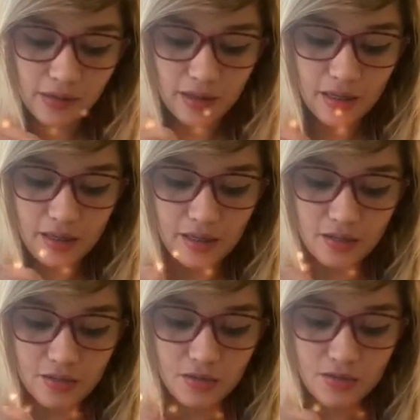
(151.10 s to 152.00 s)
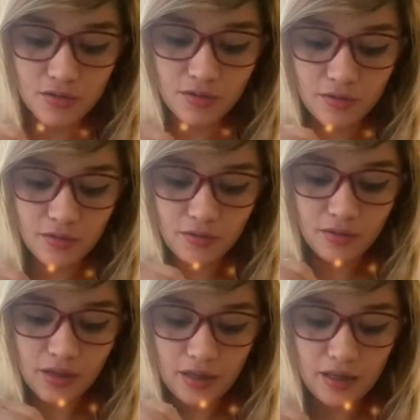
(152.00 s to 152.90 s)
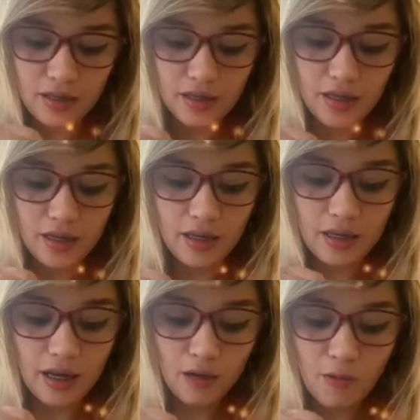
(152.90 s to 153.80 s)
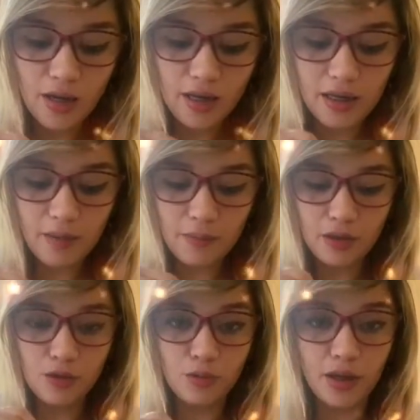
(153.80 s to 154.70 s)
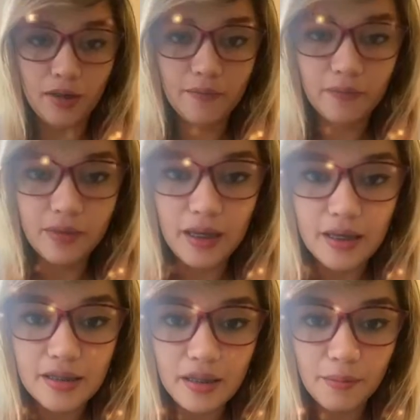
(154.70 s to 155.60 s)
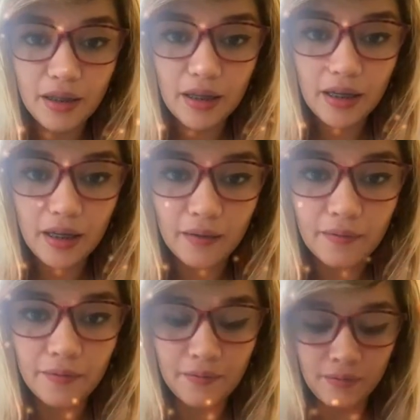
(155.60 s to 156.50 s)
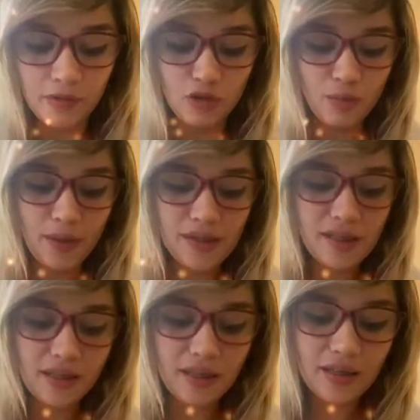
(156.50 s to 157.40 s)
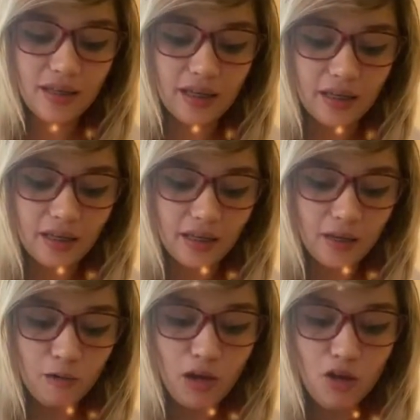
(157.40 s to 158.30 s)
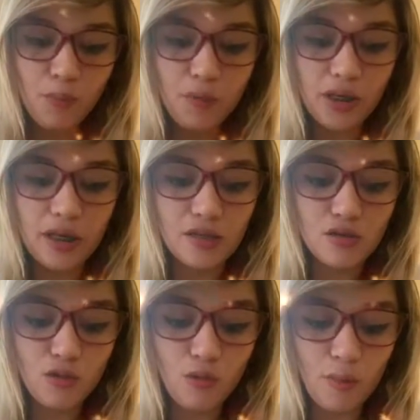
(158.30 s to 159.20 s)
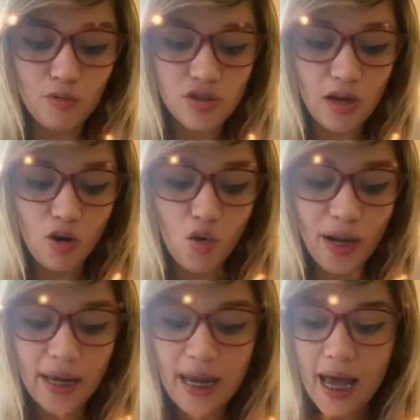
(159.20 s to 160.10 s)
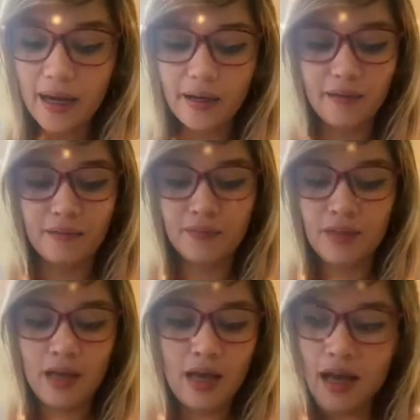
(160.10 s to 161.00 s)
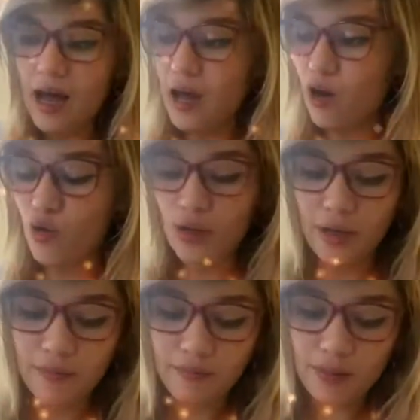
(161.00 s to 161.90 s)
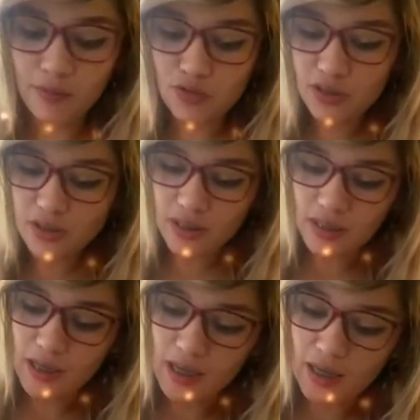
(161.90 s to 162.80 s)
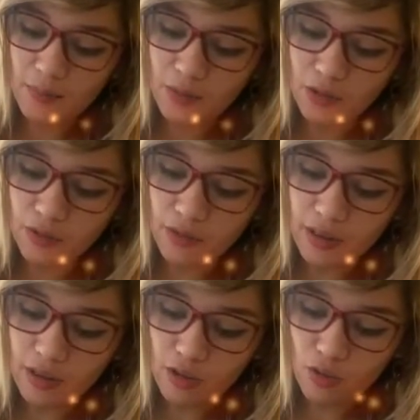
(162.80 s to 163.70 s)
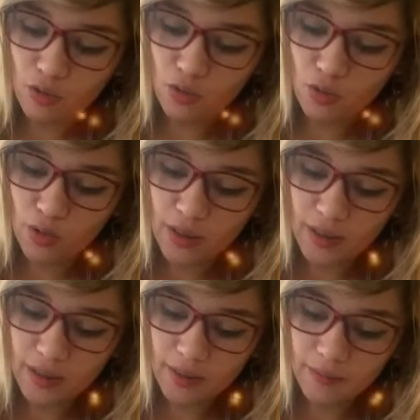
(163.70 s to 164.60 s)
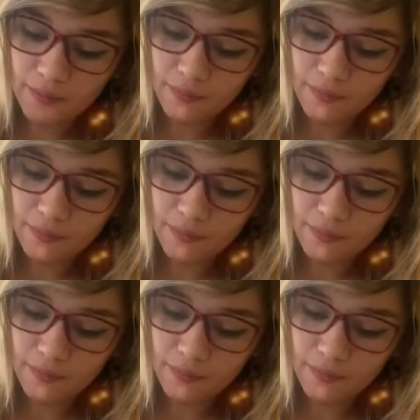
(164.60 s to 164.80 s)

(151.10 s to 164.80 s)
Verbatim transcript: esos, el agua y la pintura. De esta manera, no pasa nada que quede aguado porque esto lo vamos a congelar. Ahora vamos a echarle a la pintura roja